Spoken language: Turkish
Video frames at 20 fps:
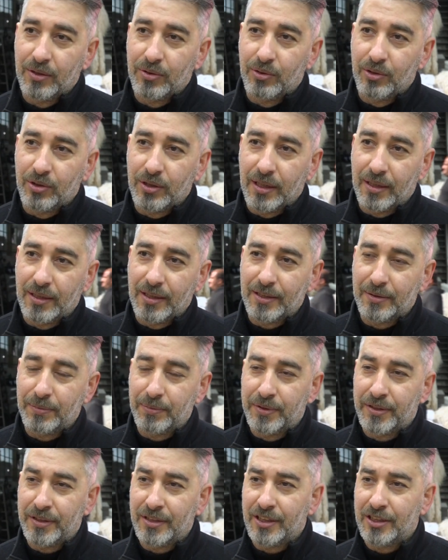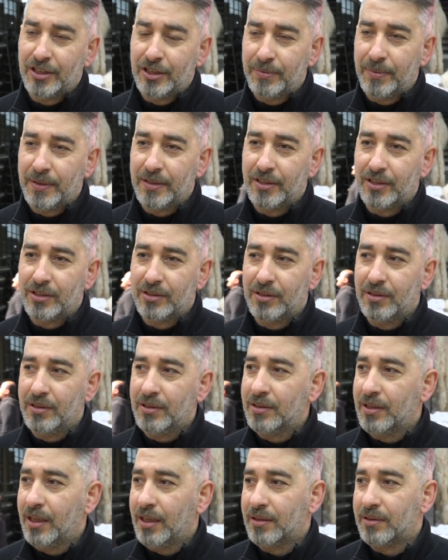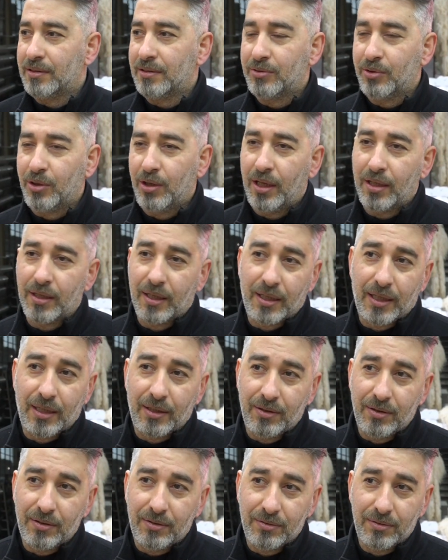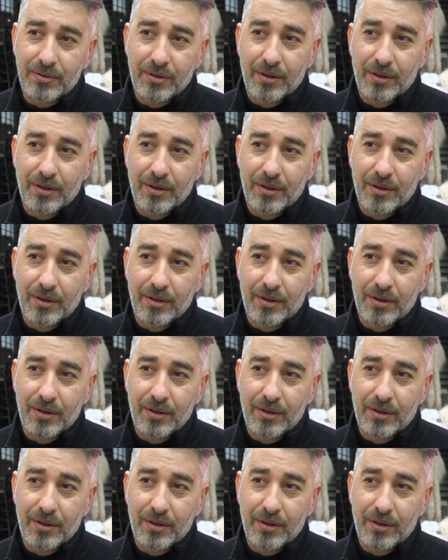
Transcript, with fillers: Türkiye'de yetiş, yetişmediği için ithaldır, dolarla geliyor.